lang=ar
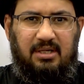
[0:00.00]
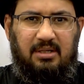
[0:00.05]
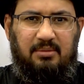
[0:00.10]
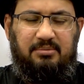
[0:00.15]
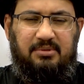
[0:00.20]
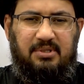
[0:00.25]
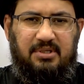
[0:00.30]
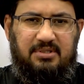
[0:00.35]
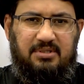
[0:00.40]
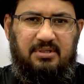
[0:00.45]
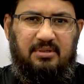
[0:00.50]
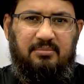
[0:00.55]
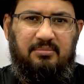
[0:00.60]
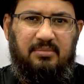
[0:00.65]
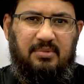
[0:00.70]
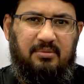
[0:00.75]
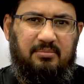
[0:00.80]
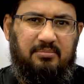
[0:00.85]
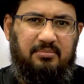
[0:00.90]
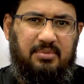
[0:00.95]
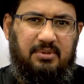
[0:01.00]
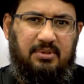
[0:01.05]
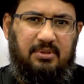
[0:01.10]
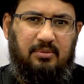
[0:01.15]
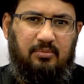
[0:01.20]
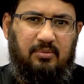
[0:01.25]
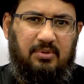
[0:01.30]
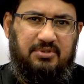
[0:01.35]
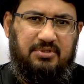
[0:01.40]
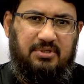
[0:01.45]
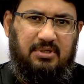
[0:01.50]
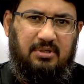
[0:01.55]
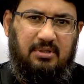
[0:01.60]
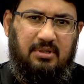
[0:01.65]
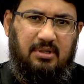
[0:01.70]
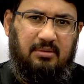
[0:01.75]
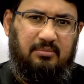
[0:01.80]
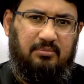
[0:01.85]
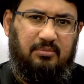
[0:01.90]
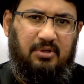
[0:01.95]
يبتسم
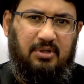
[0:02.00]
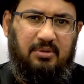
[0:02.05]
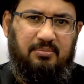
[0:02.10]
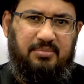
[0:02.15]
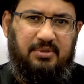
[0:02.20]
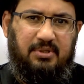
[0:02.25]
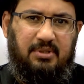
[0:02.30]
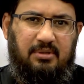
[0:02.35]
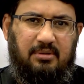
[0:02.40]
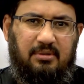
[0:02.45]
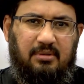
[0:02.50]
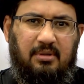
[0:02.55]
بوجه محبيه